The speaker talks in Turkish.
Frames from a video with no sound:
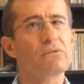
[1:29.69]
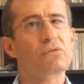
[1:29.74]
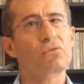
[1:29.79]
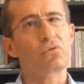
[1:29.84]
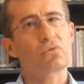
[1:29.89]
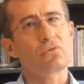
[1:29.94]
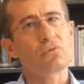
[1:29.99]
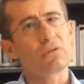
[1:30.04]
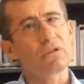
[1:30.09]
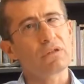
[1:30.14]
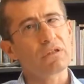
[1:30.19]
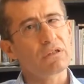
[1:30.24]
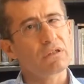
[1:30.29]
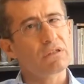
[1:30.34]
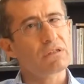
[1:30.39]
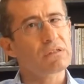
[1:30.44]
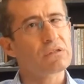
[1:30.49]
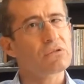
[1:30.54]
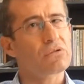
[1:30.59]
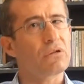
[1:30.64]
su
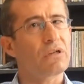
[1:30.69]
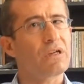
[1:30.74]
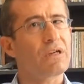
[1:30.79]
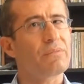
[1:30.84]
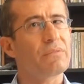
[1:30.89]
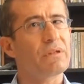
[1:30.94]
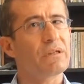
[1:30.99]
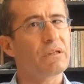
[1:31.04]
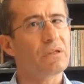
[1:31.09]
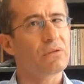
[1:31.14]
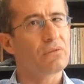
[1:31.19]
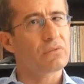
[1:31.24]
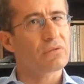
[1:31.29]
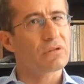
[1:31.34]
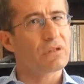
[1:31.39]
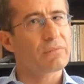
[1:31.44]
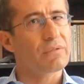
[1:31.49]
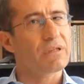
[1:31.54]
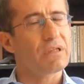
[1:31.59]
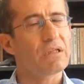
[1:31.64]
kullanımının söylemlerinin
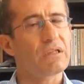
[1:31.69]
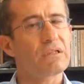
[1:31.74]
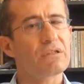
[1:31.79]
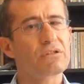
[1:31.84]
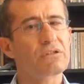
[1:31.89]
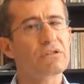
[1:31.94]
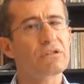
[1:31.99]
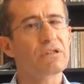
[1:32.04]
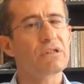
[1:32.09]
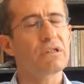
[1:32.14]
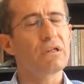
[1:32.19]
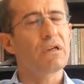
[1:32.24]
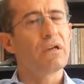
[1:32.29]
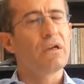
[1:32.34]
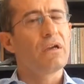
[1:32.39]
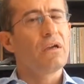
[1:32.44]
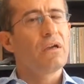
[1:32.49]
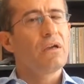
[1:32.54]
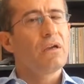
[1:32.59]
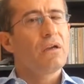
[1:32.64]
gündeme gelişi
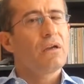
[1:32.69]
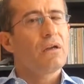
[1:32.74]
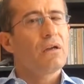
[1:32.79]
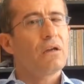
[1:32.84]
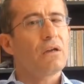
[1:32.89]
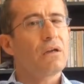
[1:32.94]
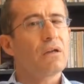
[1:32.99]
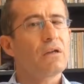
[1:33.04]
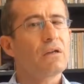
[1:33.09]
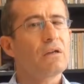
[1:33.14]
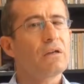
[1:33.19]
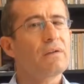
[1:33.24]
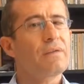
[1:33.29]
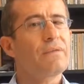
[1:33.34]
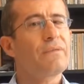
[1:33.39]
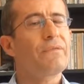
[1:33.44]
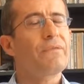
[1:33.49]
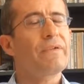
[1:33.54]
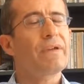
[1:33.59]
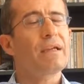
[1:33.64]
e,
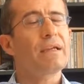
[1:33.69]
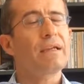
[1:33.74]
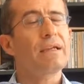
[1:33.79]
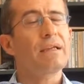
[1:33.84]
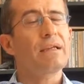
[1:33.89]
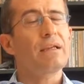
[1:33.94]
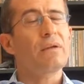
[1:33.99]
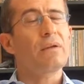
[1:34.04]
ve